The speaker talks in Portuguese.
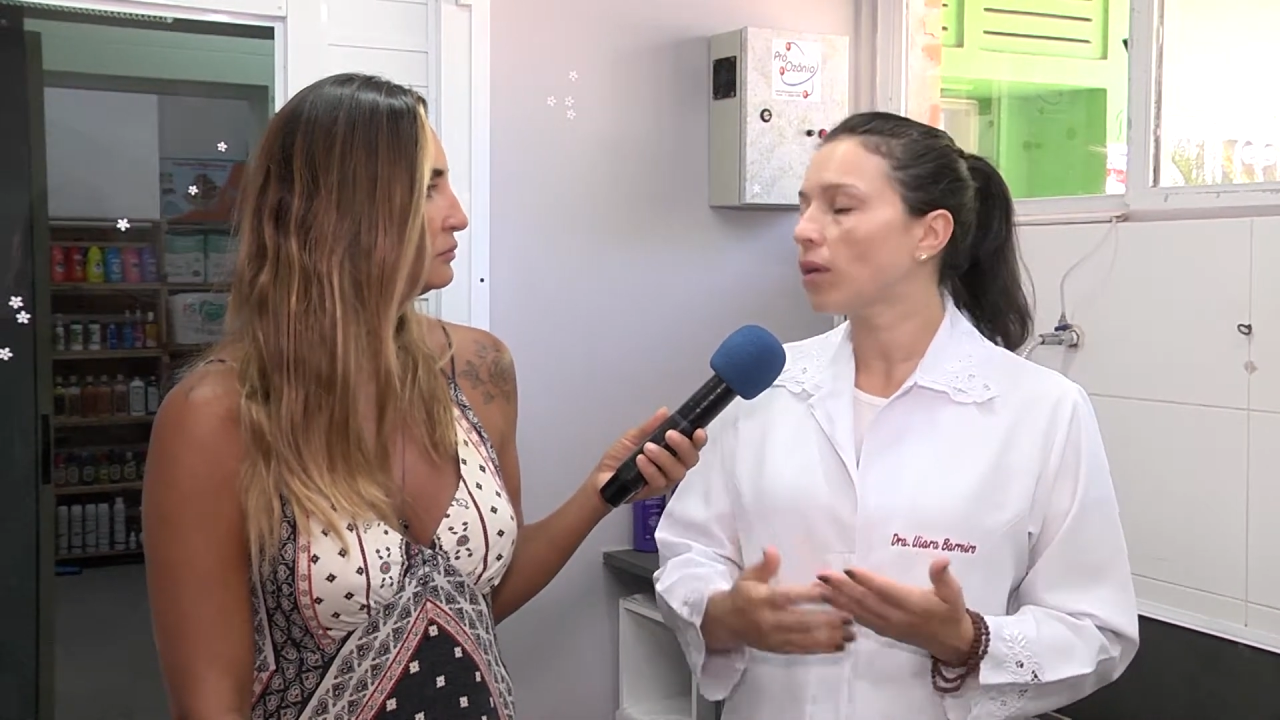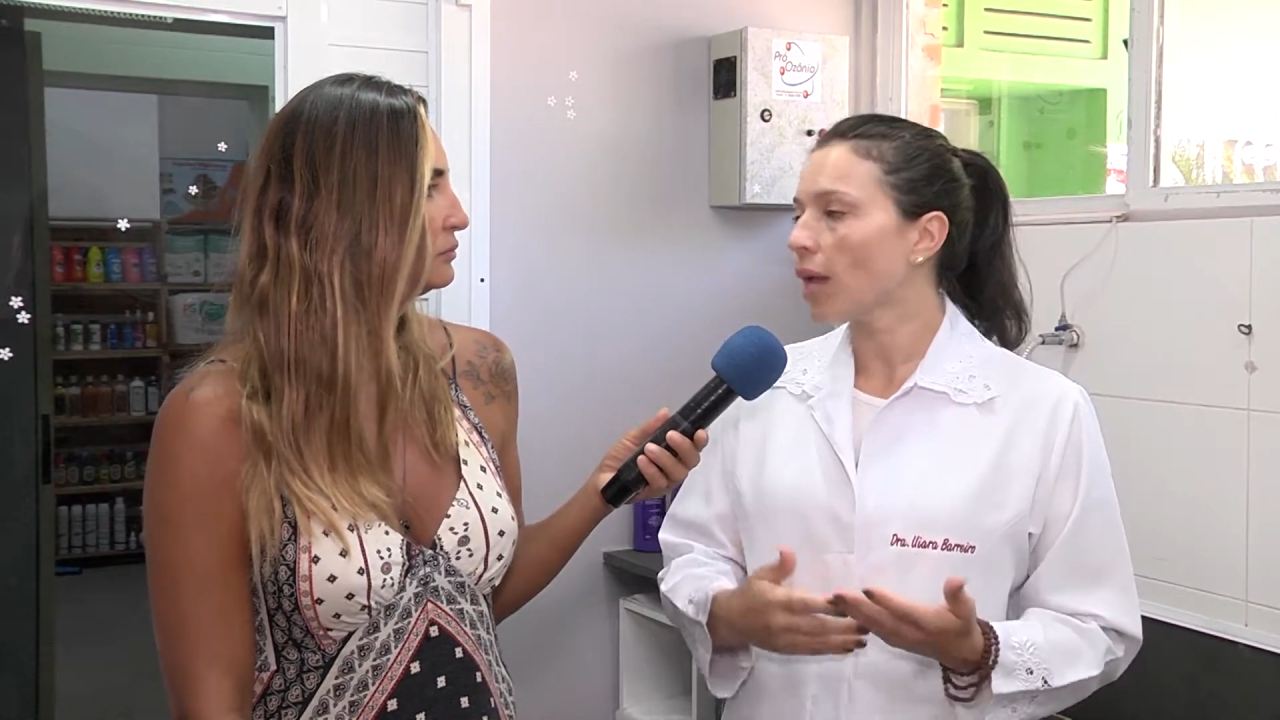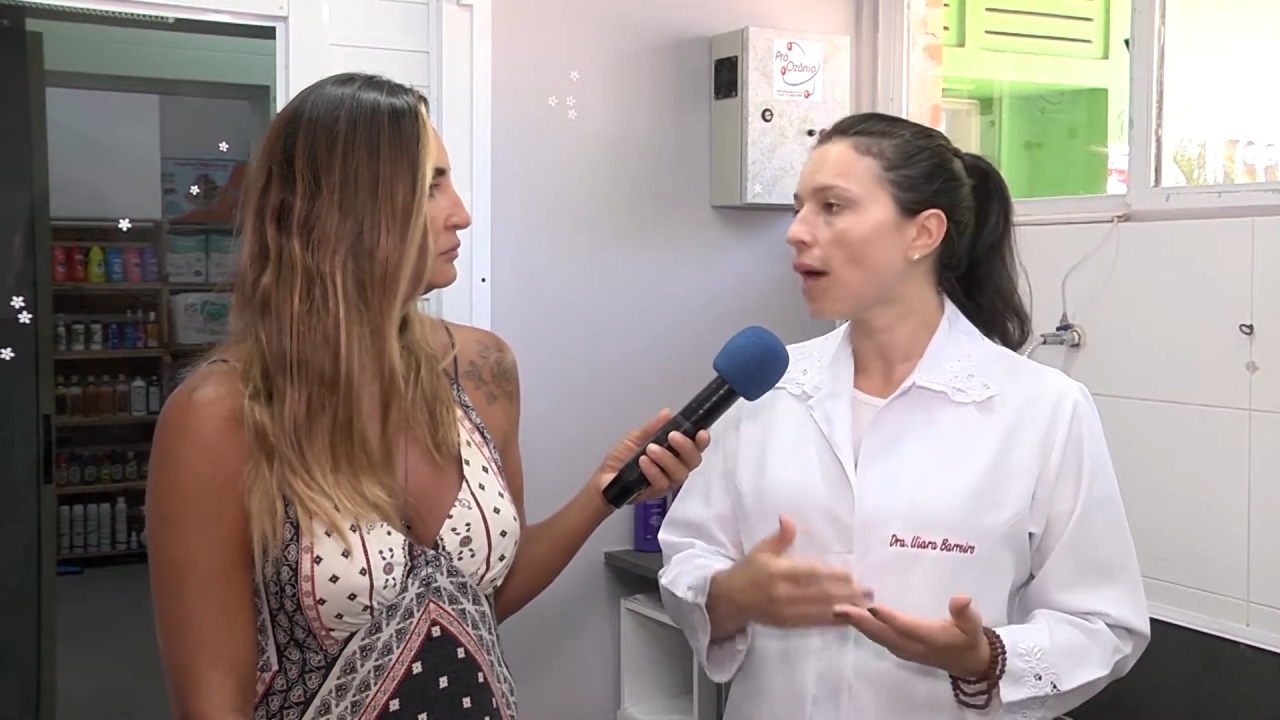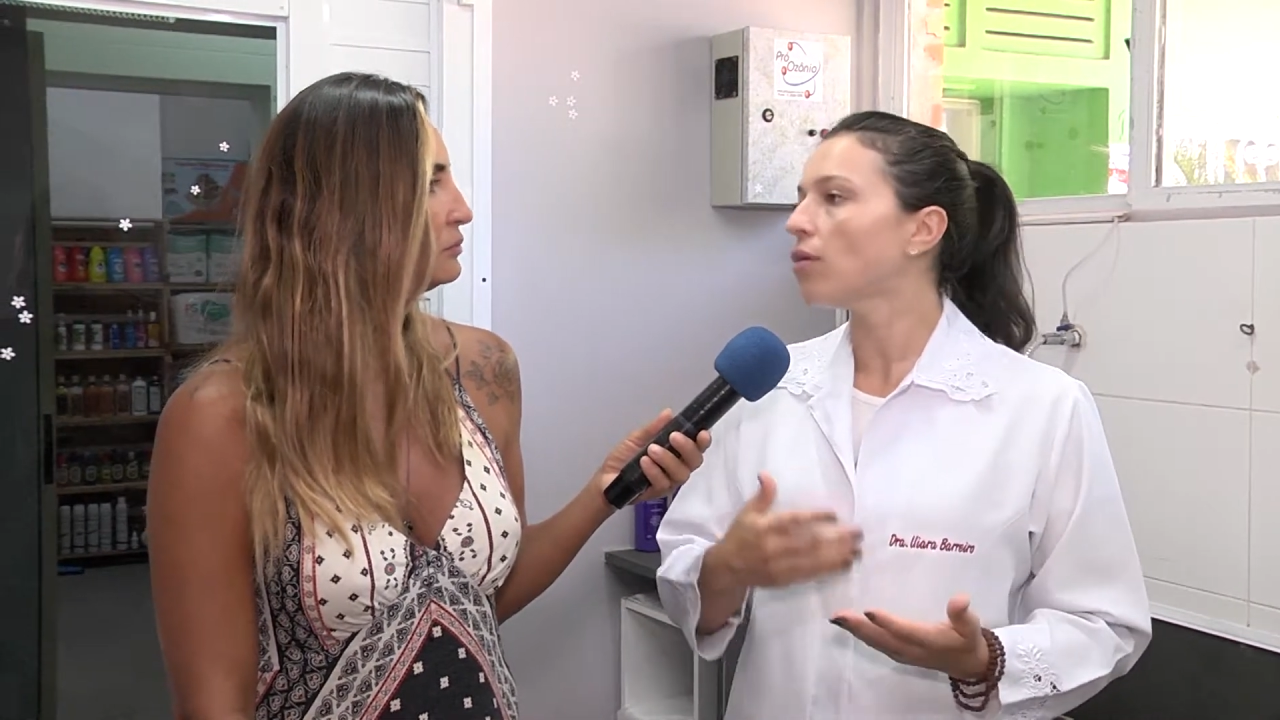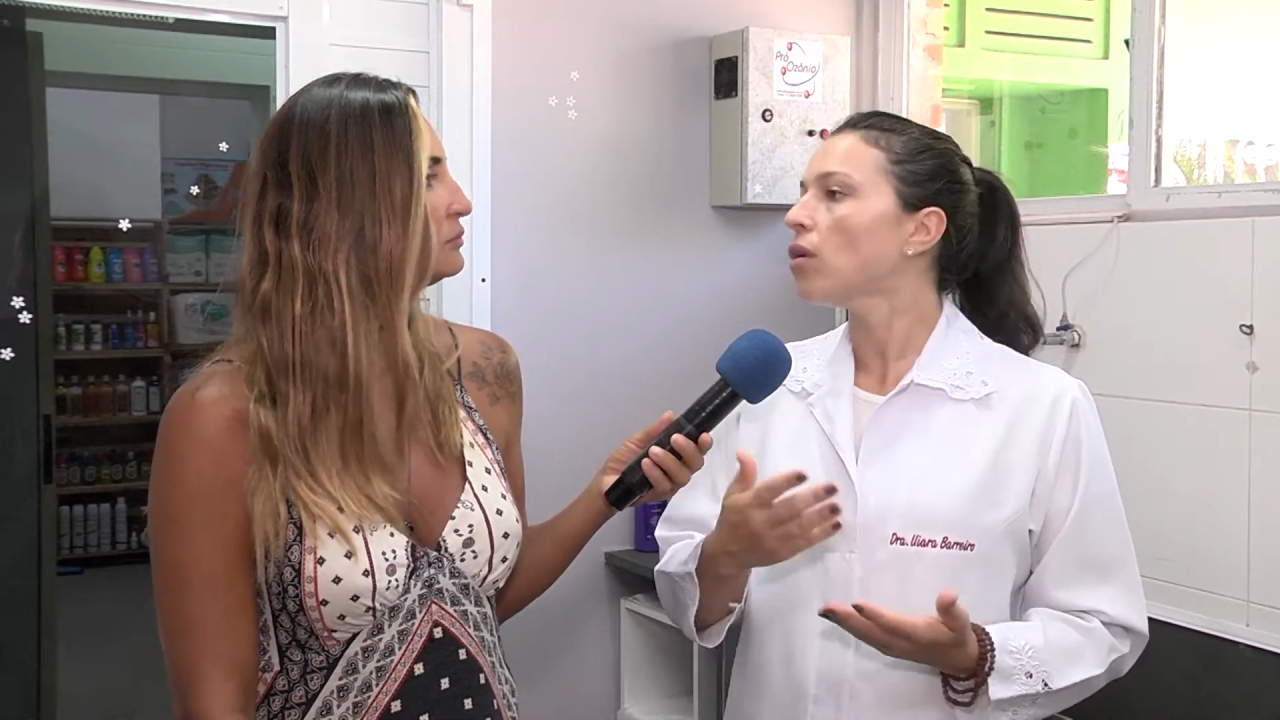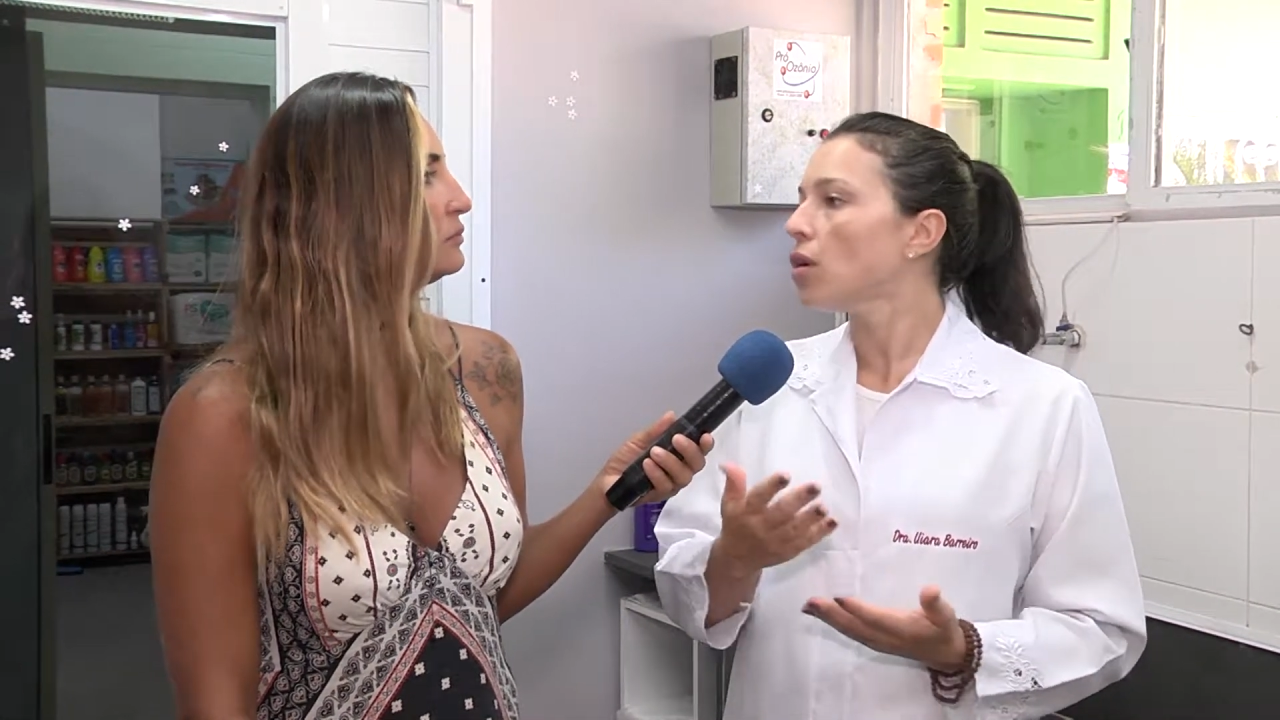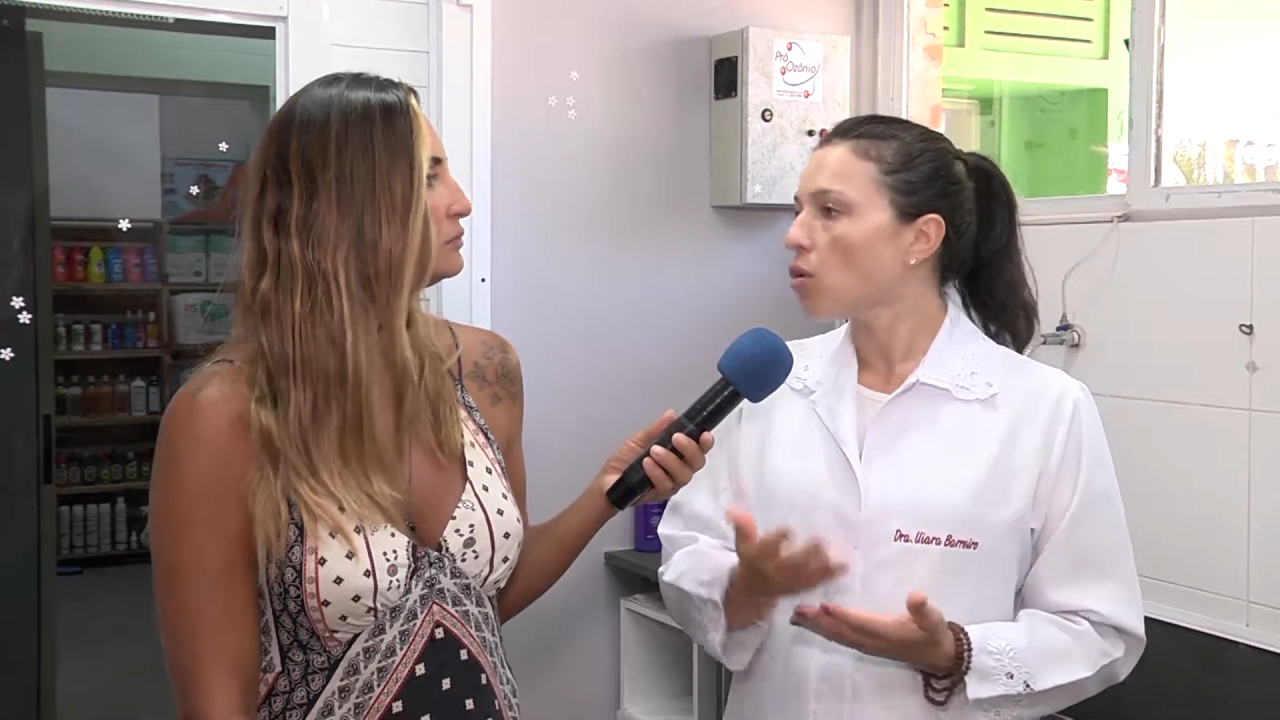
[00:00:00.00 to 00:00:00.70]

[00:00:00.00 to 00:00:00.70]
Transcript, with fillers: claro,